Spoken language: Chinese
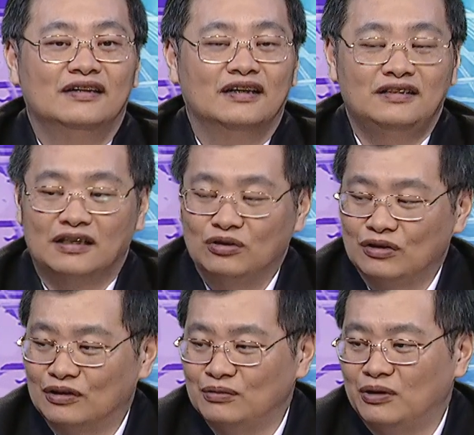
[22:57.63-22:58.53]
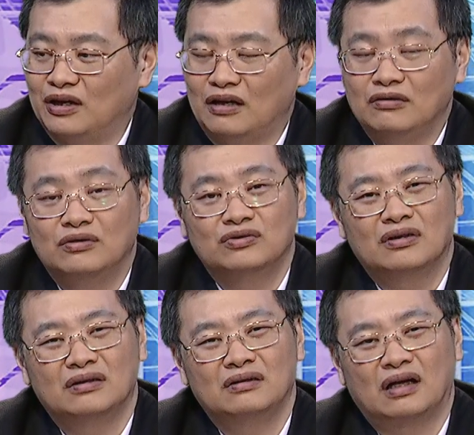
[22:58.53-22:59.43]
而且很多投资朋友他认为
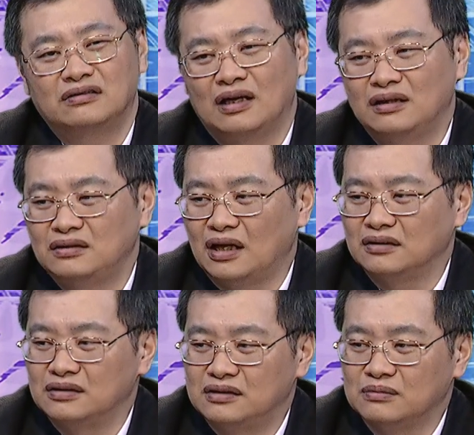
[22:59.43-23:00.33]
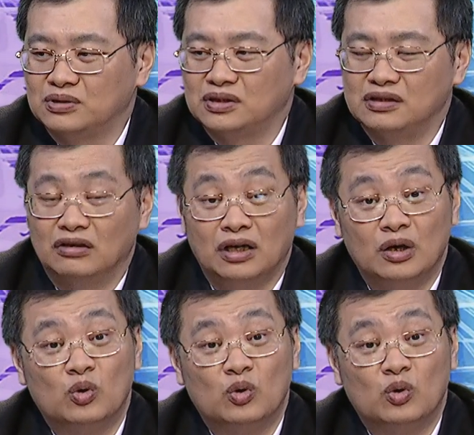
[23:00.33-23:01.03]
说，哎，老师，按这样子是不是有点